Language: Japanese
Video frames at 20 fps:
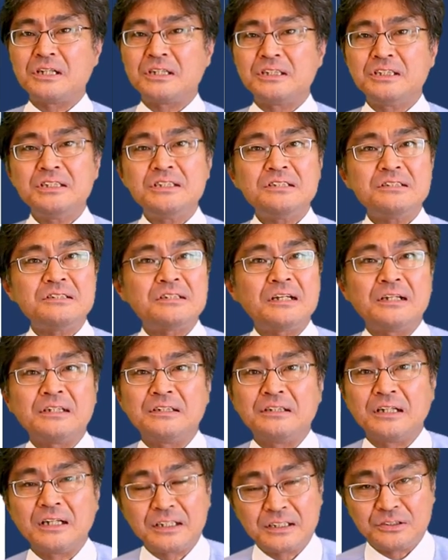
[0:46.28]
が一
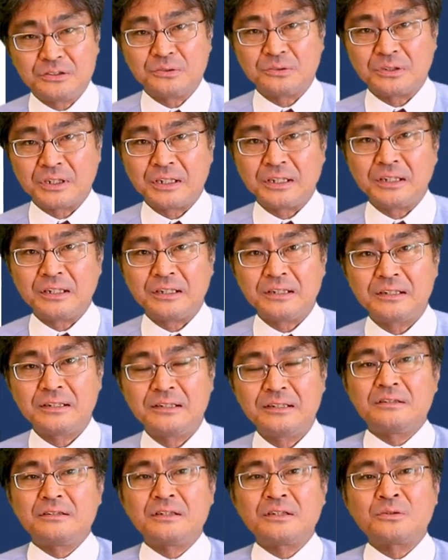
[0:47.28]
切ないよね。
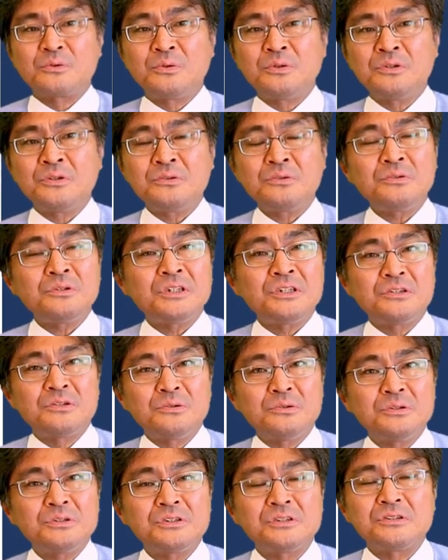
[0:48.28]
で、この時
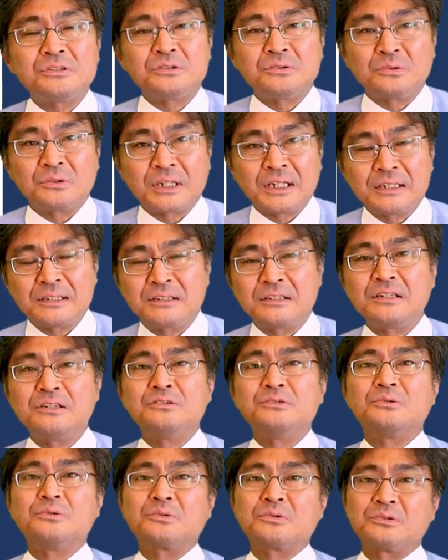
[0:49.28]
どうするのかって
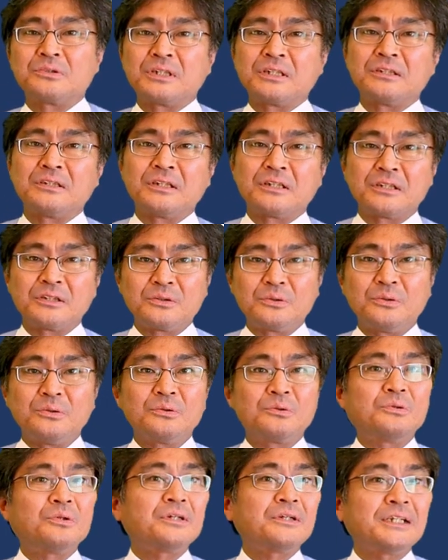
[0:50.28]
いうことなんだけ
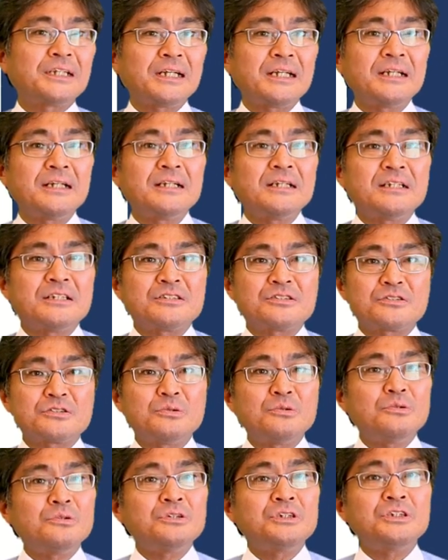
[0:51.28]
ど、これはね、
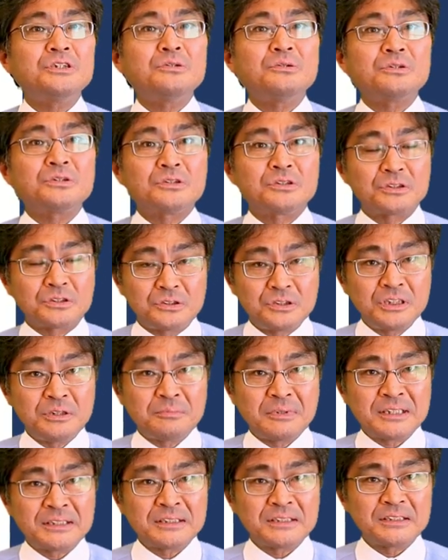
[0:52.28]
相似を作
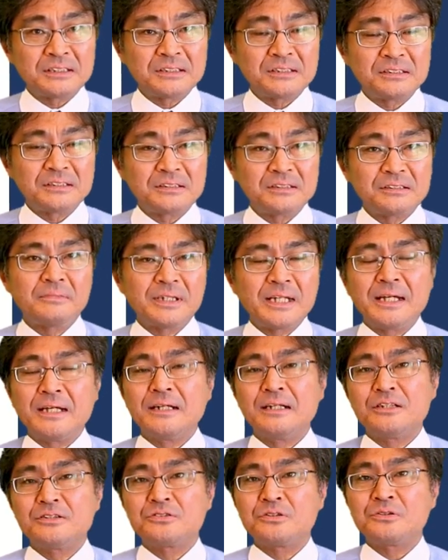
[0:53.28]
ります。
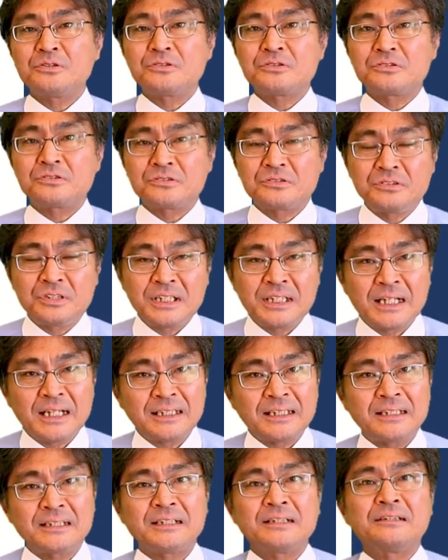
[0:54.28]
で、その作り
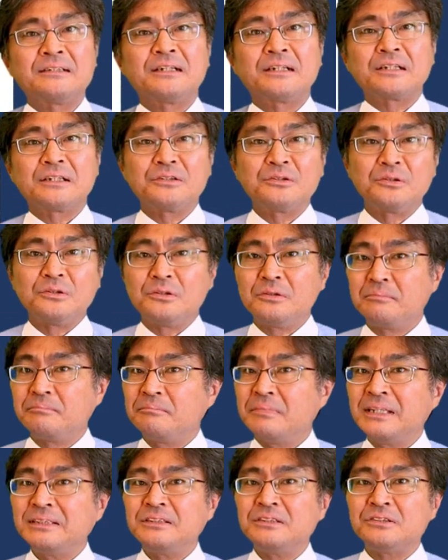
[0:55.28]
方なんだけど、
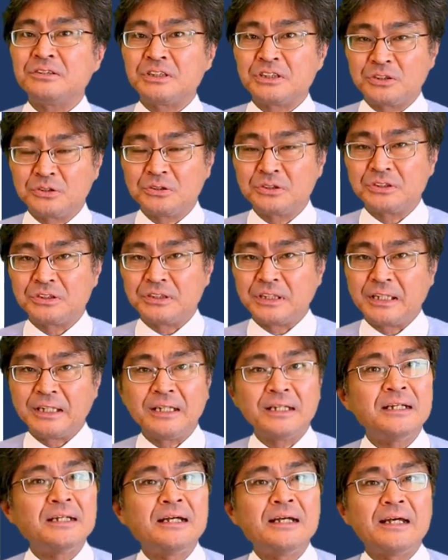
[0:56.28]
まず一つ
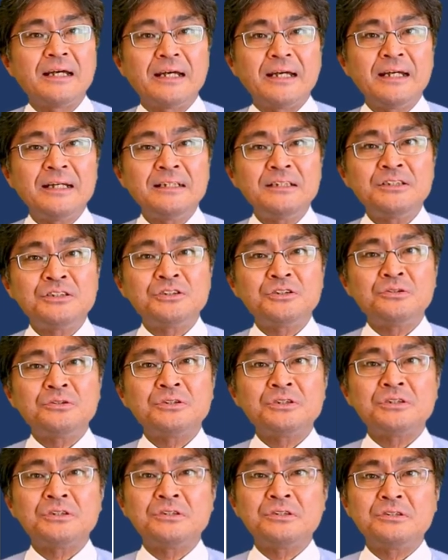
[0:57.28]
ね、延
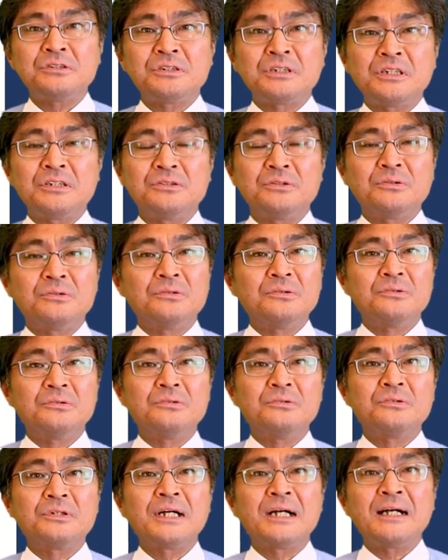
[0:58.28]
長するっていう方
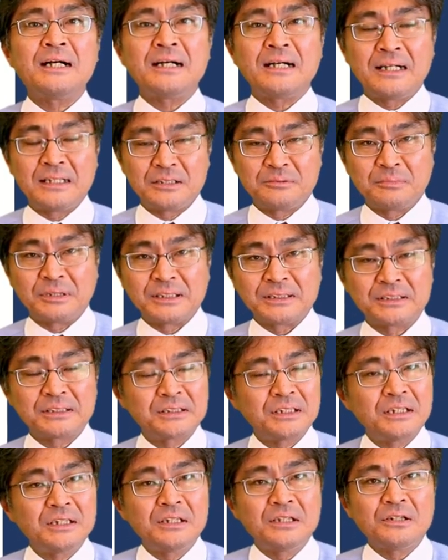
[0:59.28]
法がありま
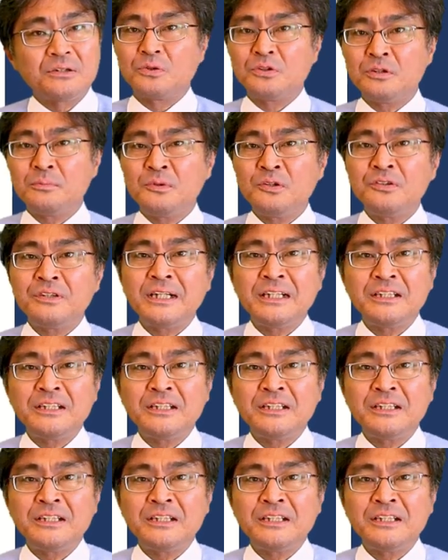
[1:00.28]
す。この問